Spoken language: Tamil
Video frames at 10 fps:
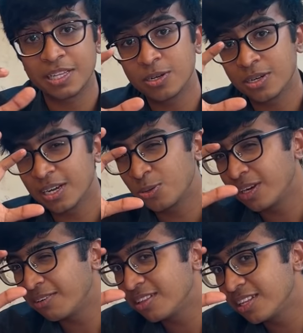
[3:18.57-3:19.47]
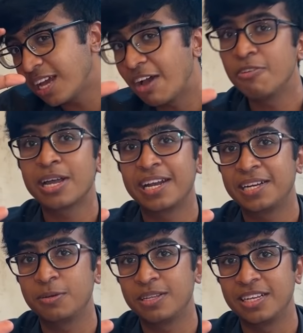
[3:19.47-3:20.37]
பார்த்திங்கன்னா கூட வந்து அவகேடா
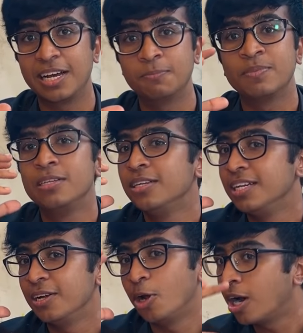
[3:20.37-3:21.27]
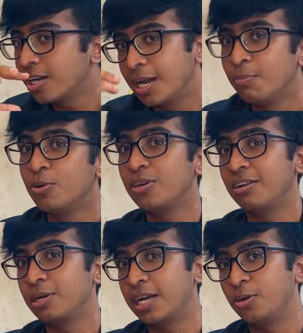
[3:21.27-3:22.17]
இருக்குது பார்த்தீங்களா நாட் நம்ம ஊர்
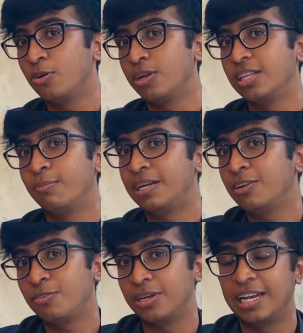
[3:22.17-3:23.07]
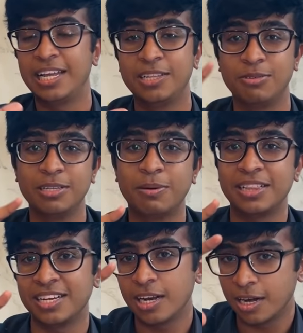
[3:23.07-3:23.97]
அவகேடோ அந்த பட்டர் ஃப்ரூட் இல்லை இது வந்து
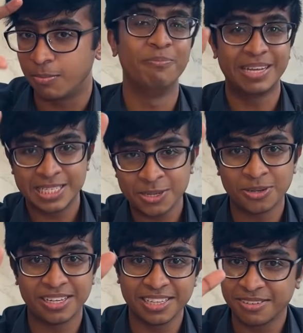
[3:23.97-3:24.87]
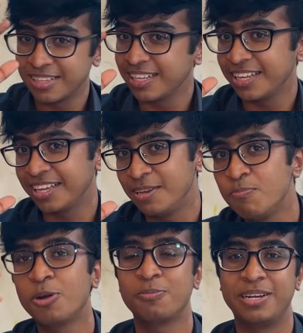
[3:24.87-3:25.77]
பார்த்திங்கன்னா நம்ம மெக்சிகோலேருந்து வந்து
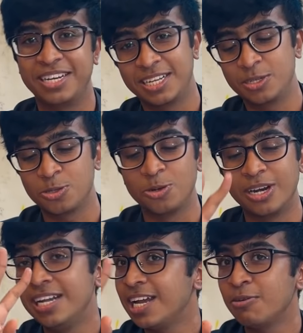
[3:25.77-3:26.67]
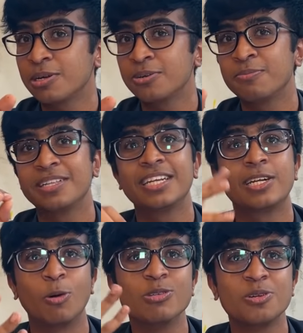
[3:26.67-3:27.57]
இம்போர்ட் பண்ணியிருக்காங்க ஸோ ரெண்டு அவகேடோ
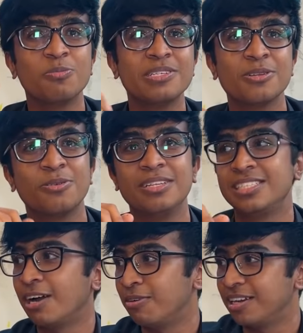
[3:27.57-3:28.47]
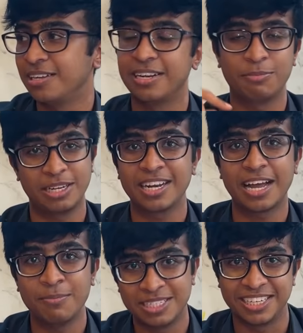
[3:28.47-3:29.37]
பார்த்திங்கன்னா தௌசண்ட் ருபீஸ் வந்து அவங்க நம்ம என்கிட்ட
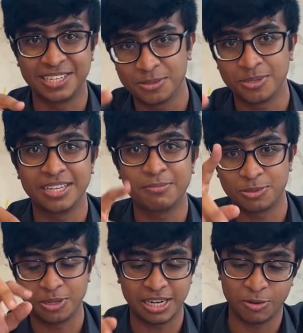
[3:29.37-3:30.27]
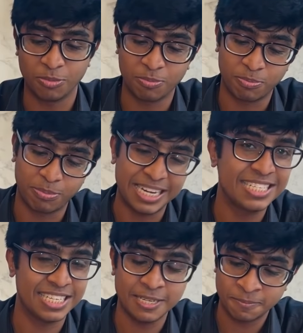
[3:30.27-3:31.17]
காமிச்சாங்க ஸோ அதான் சொல்கிறேன் ரொம்ப
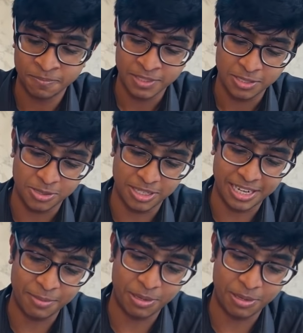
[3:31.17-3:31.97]
ப்ரைஸி ஸோ இதை ட்ரை